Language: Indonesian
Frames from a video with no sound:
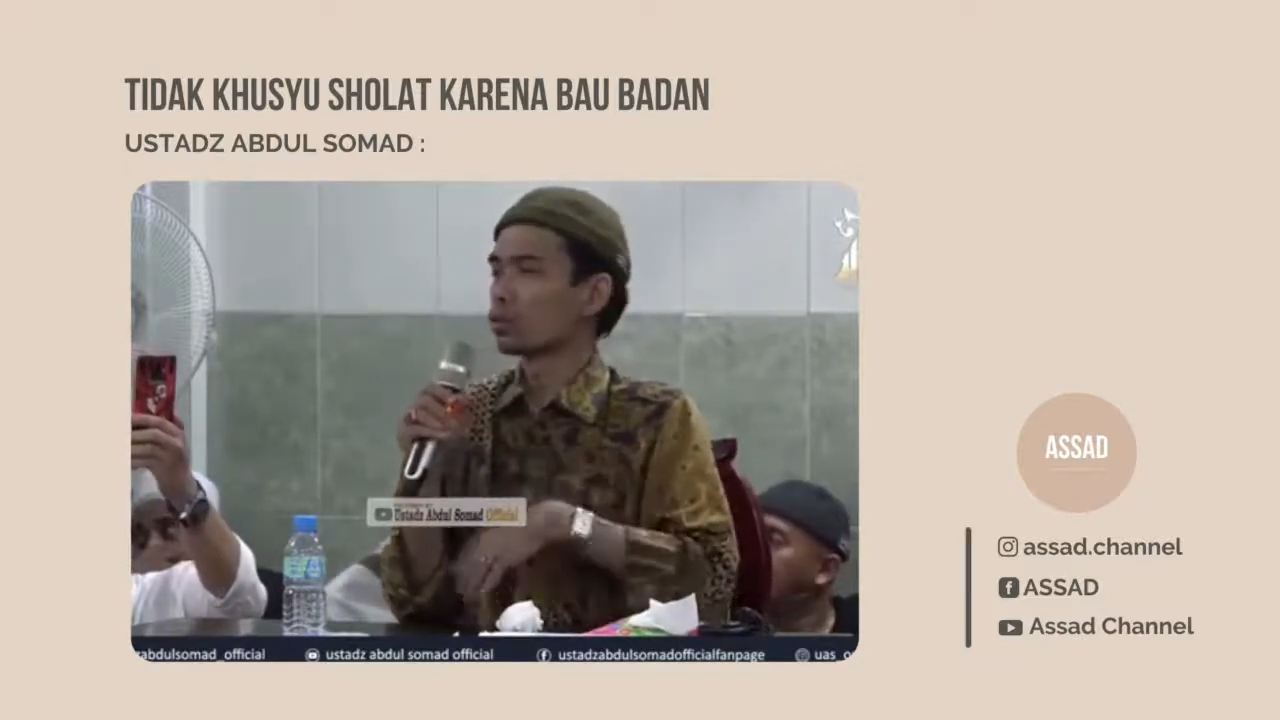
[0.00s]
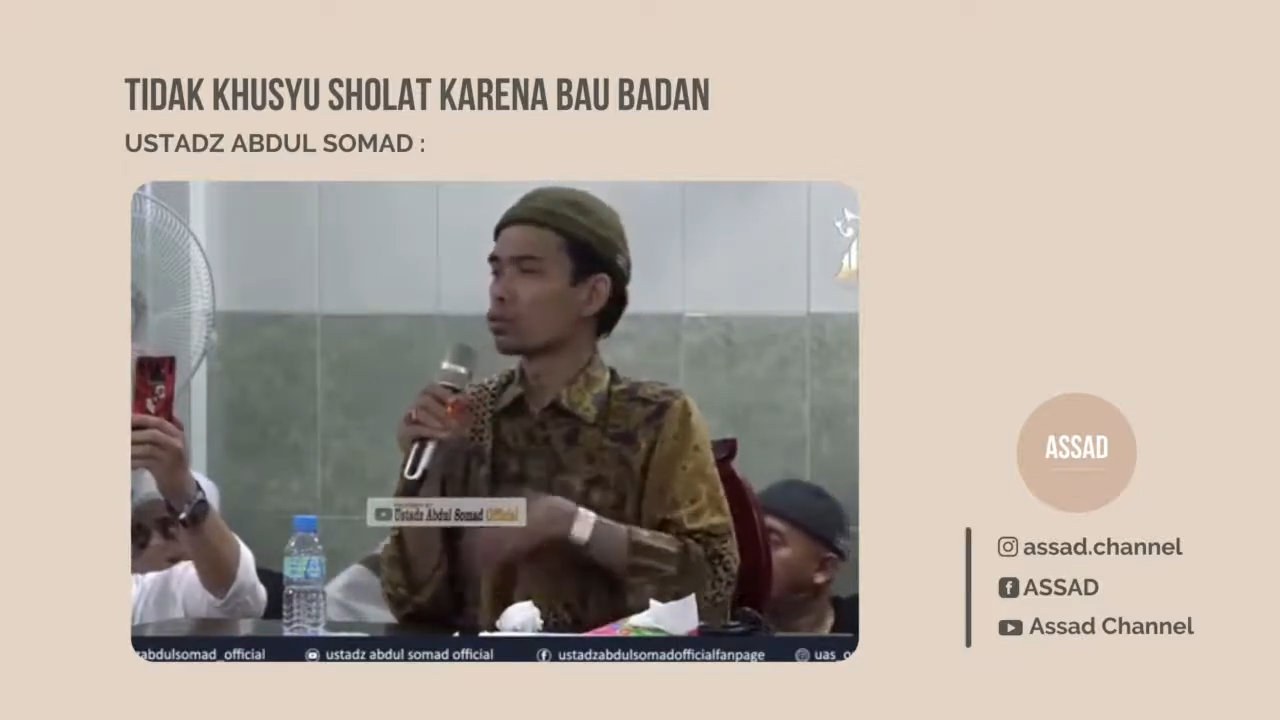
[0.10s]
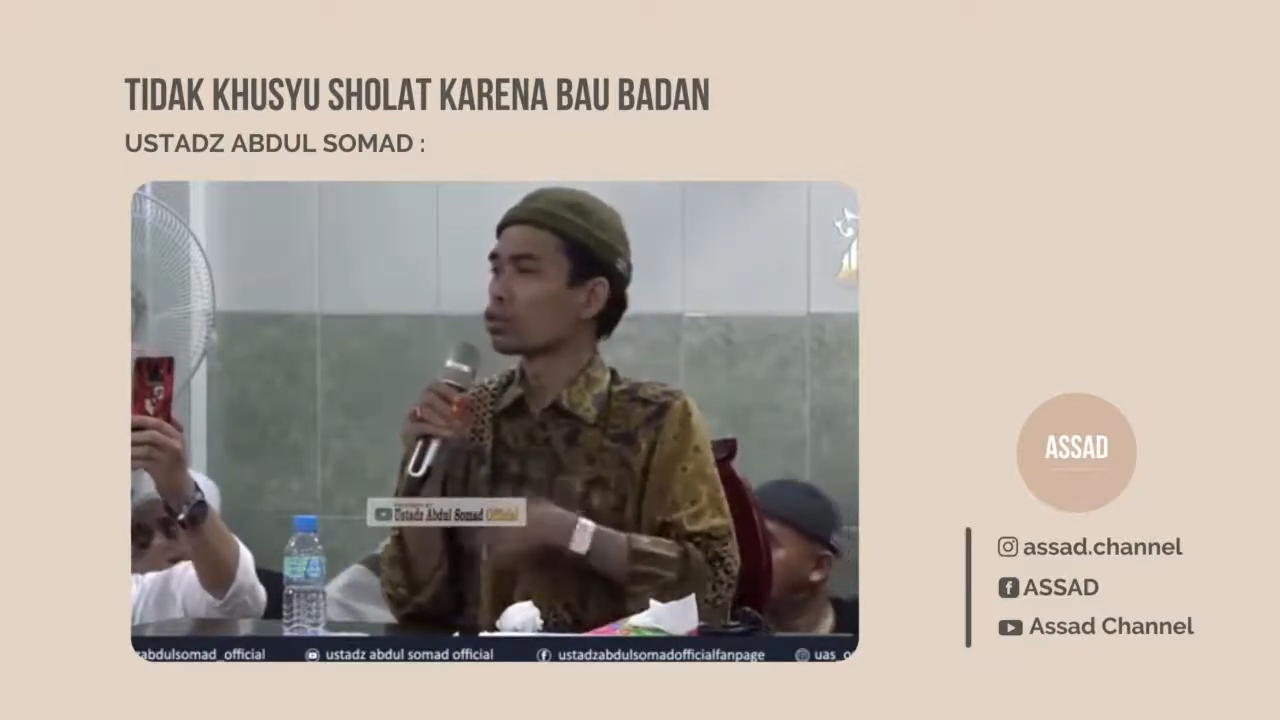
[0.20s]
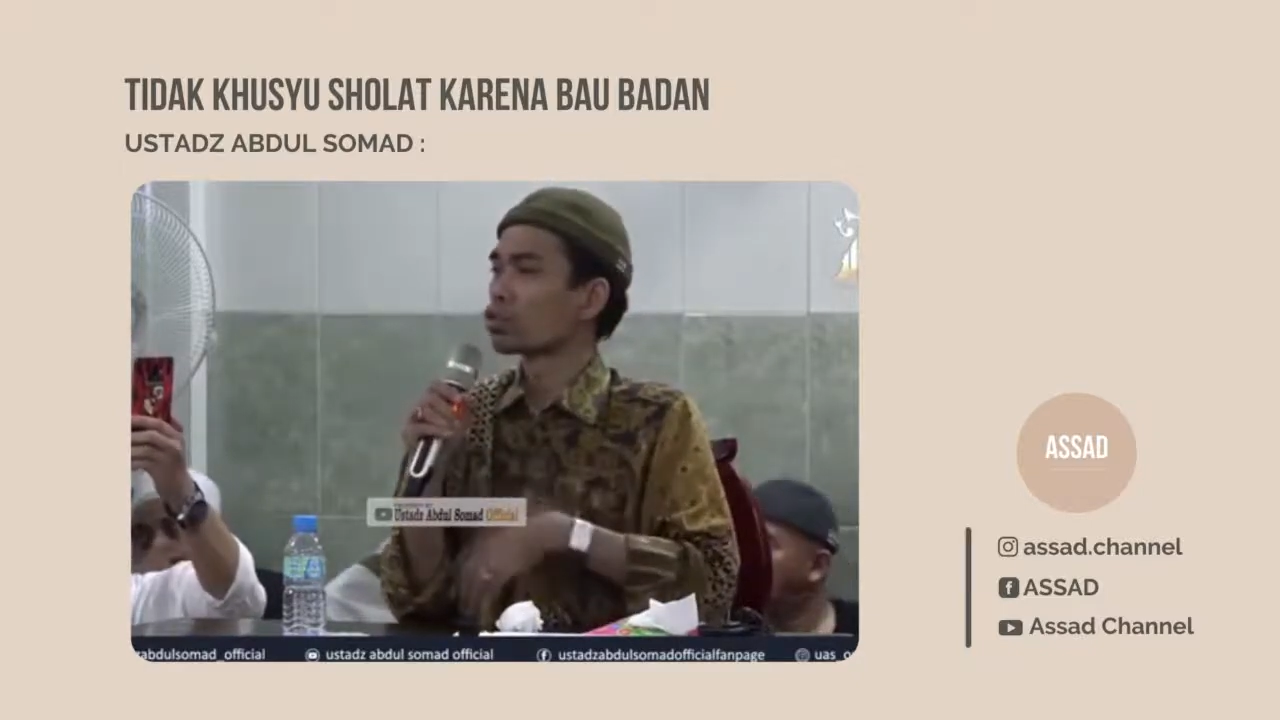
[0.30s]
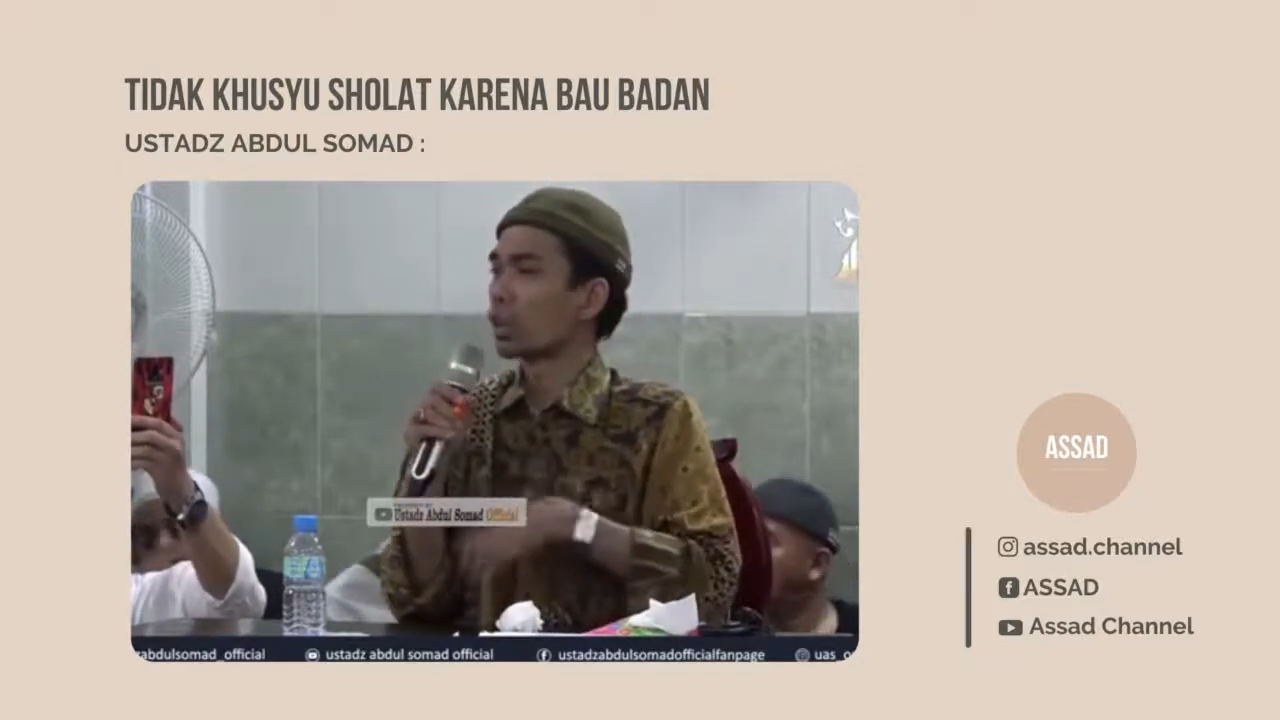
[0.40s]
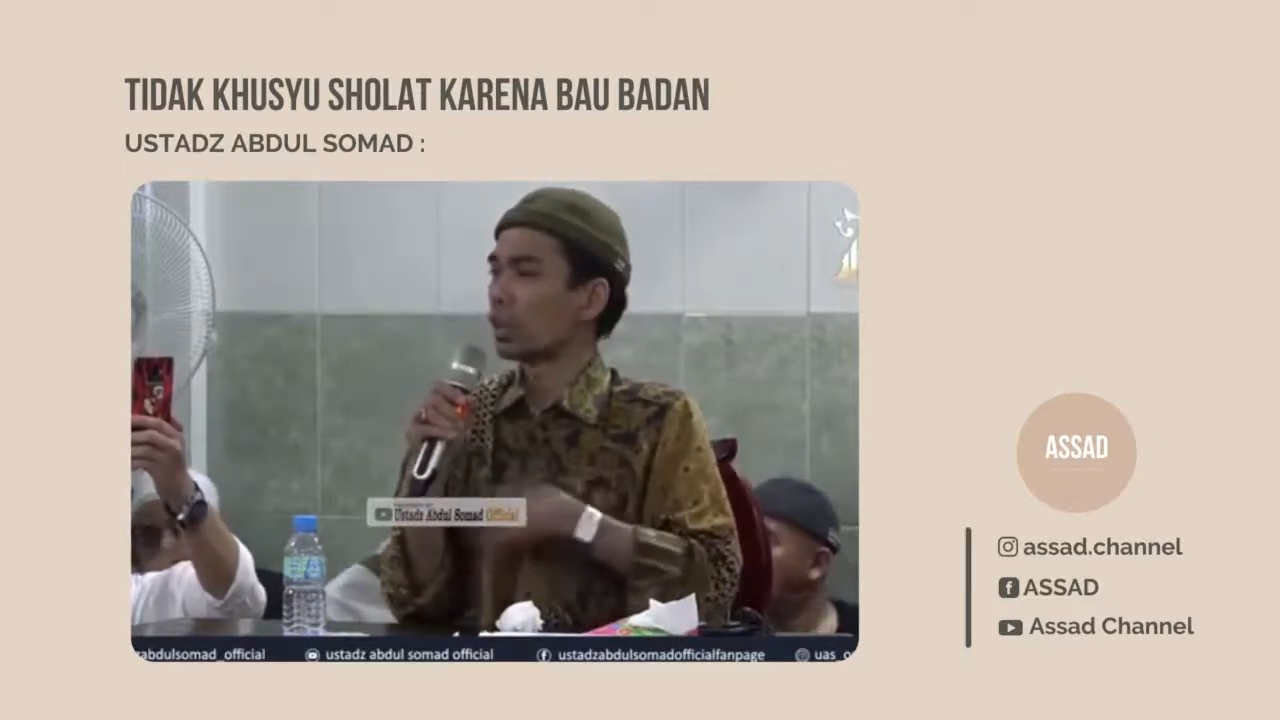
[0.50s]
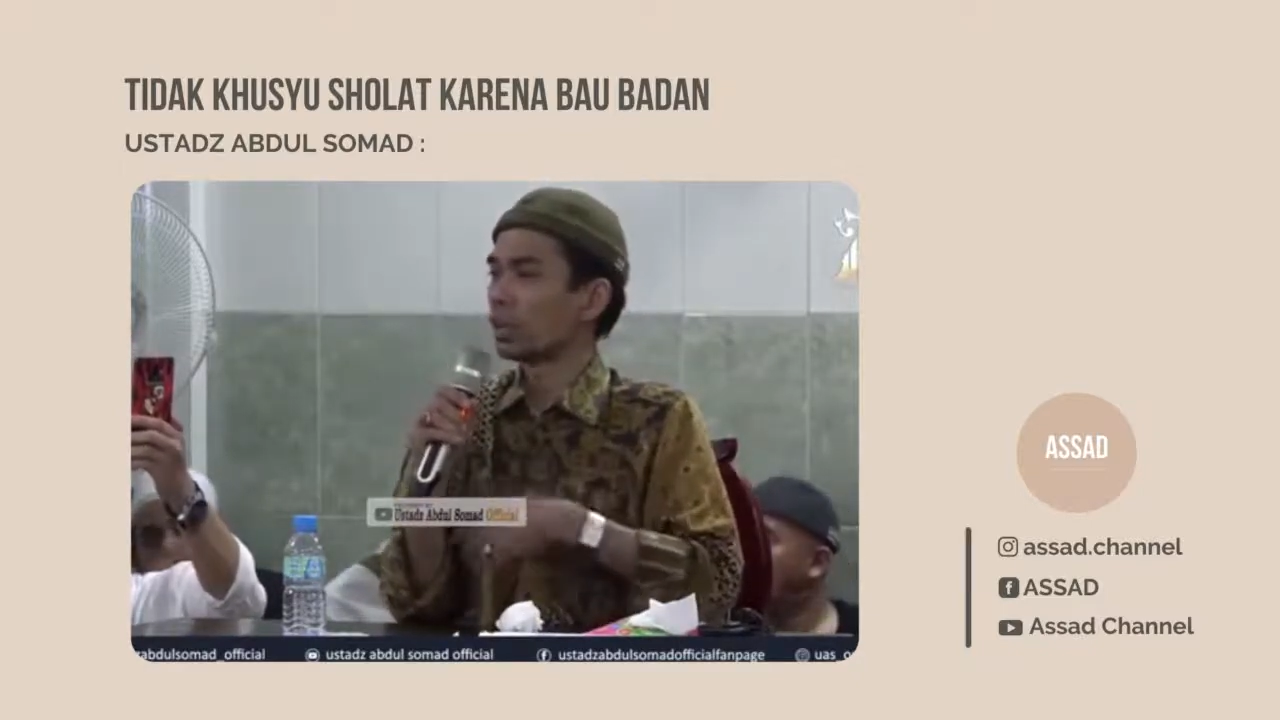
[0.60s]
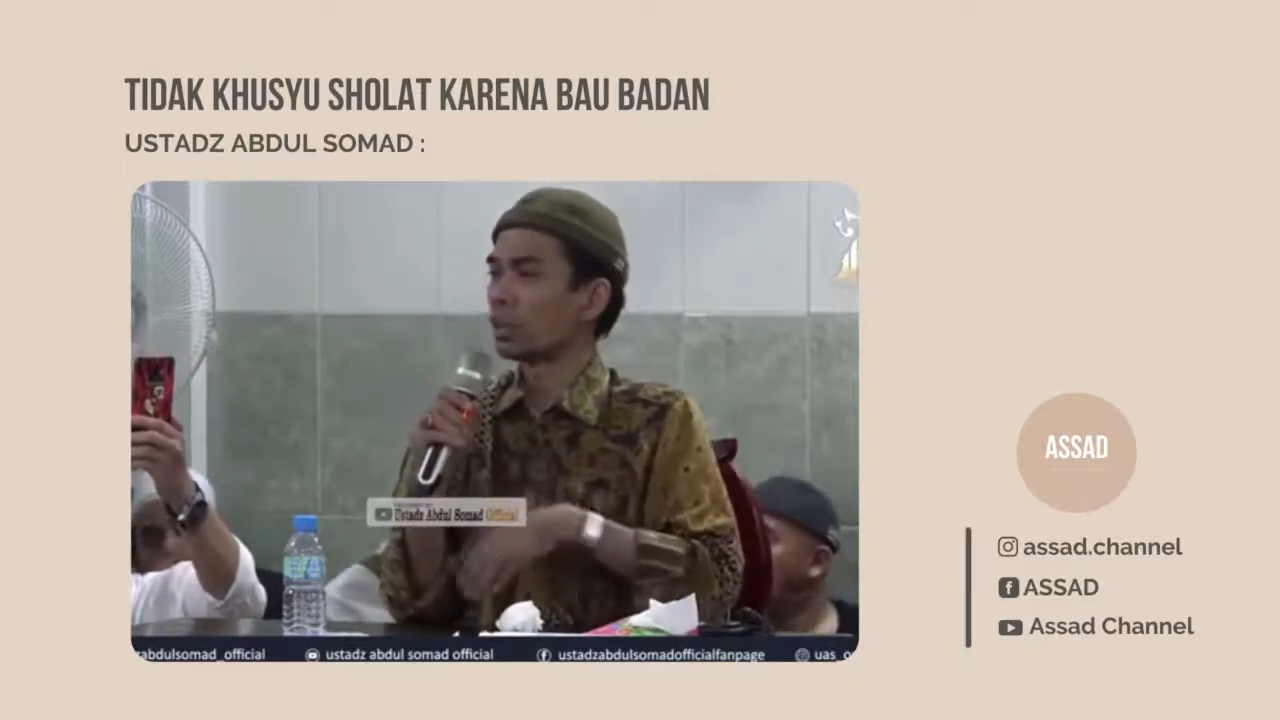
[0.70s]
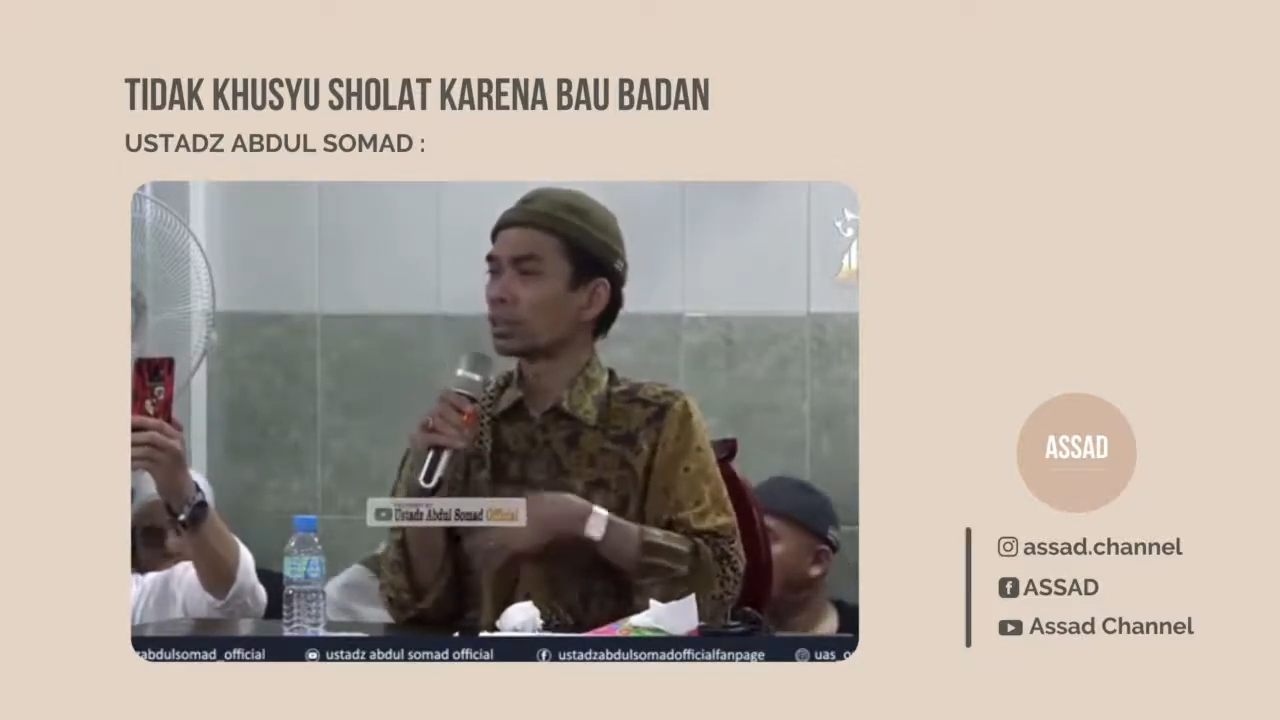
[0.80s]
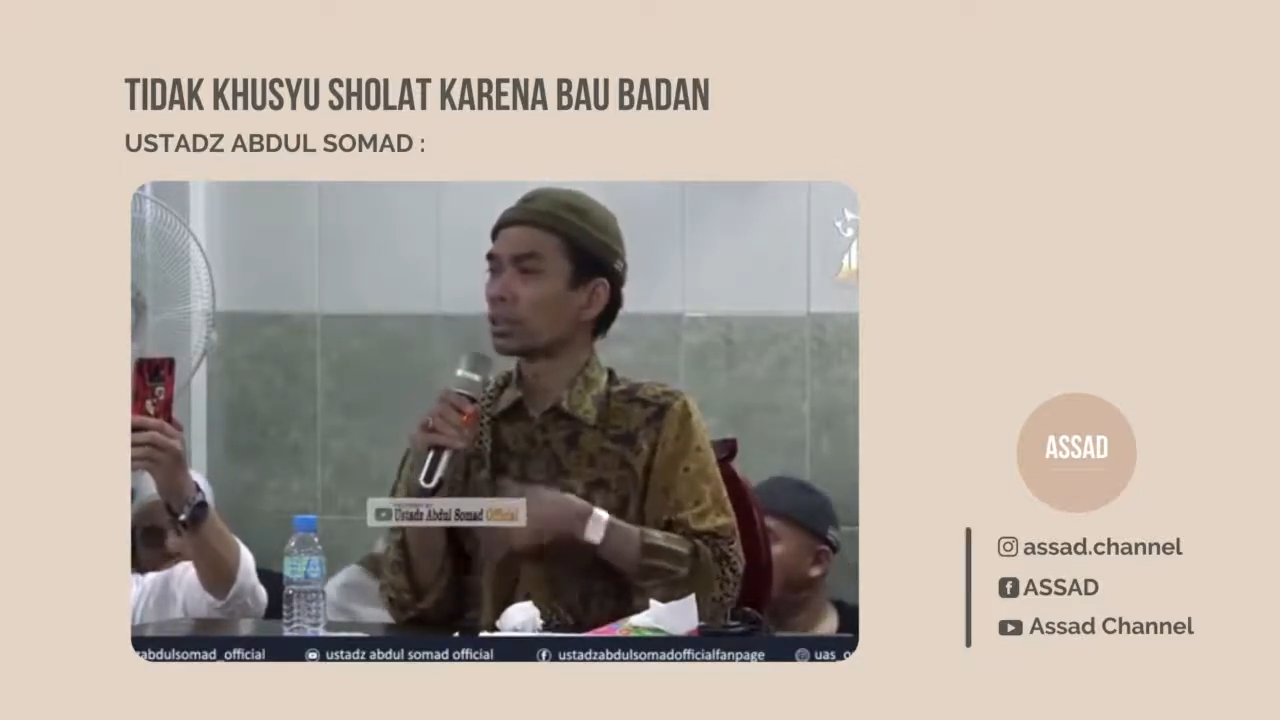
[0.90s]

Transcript: usus tadi